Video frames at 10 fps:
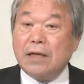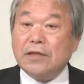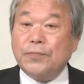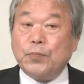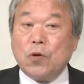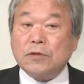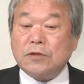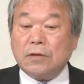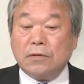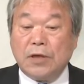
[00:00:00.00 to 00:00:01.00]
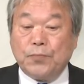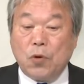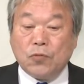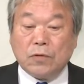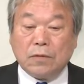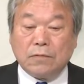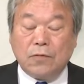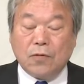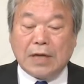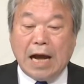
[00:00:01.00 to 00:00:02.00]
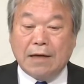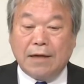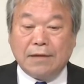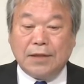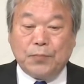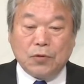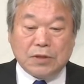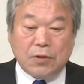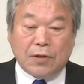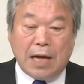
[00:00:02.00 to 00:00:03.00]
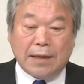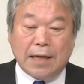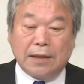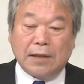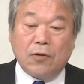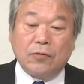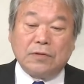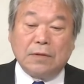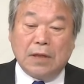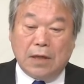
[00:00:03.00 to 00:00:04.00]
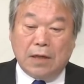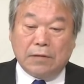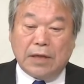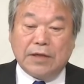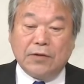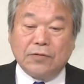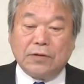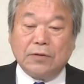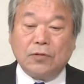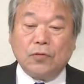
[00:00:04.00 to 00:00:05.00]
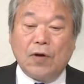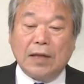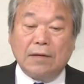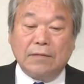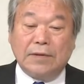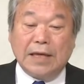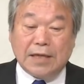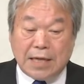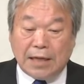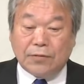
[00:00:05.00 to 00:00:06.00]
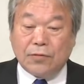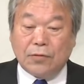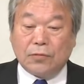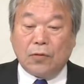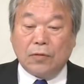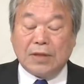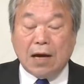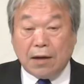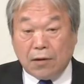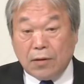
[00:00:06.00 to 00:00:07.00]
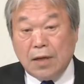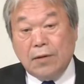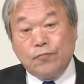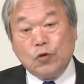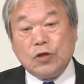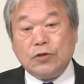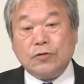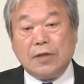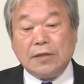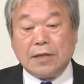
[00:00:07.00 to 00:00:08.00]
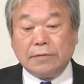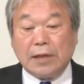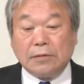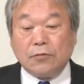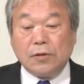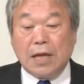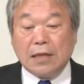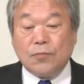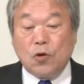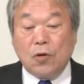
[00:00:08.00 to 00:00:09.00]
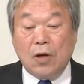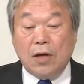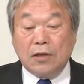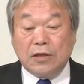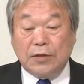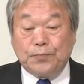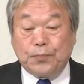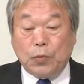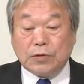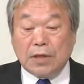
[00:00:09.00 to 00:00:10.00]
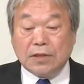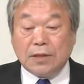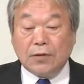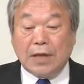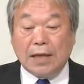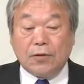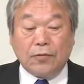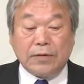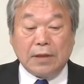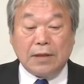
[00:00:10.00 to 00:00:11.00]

日本人日本の考え日本人の考え方を適用することはできないということをだからもう20年近く経つのに何も一歩前進の外交的